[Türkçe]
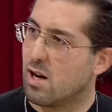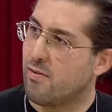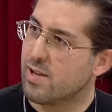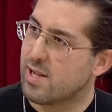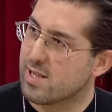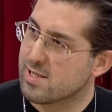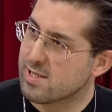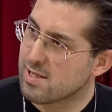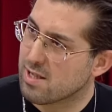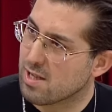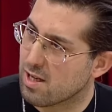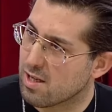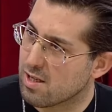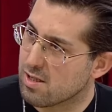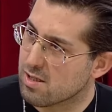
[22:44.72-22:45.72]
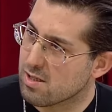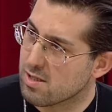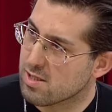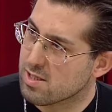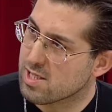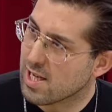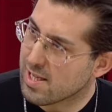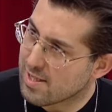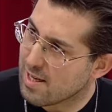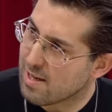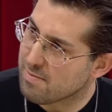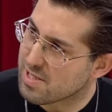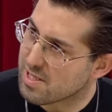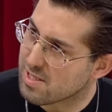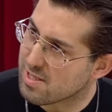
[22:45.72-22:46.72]
affedersin de çatlak
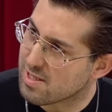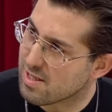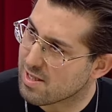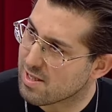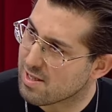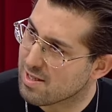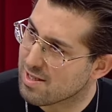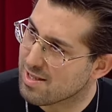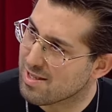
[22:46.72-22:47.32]
mısın sen?